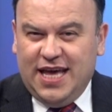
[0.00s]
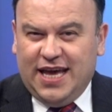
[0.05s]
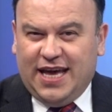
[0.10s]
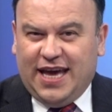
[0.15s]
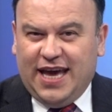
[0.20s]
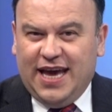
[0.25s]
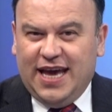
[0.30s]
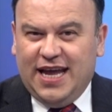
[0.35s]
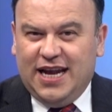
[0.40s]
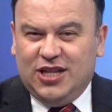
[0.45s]

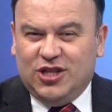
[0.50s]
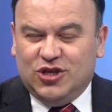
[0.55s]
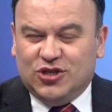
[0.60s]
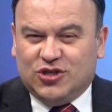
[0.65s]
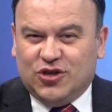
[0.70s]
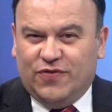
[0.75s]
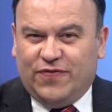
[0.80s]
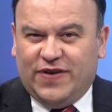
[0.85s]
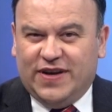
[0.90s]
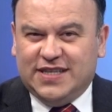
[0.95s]
que él nos
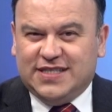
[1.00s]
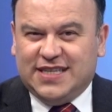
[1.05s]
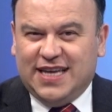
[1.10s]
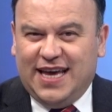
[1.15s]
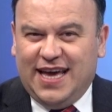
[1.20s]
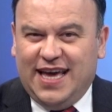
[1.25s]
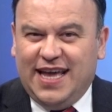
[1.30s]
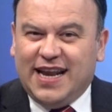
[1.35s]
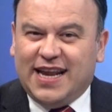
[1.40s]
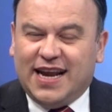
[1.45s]
ofrece
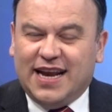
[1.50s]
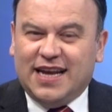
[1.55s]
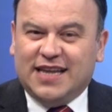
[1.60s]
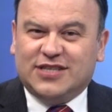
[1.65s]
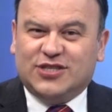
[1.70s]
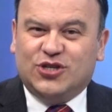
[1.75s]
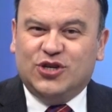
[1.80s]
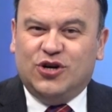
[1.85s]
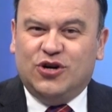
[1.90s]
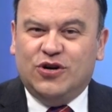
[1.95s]
en
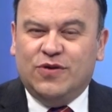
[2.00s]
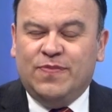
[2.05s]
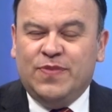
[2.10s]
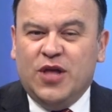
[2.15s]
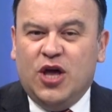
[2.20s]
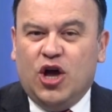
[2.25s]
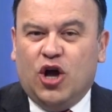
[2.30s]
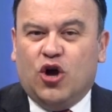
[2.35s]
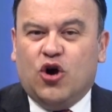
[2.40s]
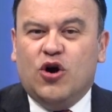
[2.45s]
relación
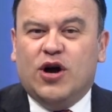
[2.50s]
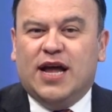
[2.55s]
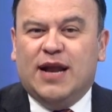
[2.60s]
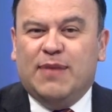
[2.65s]
con el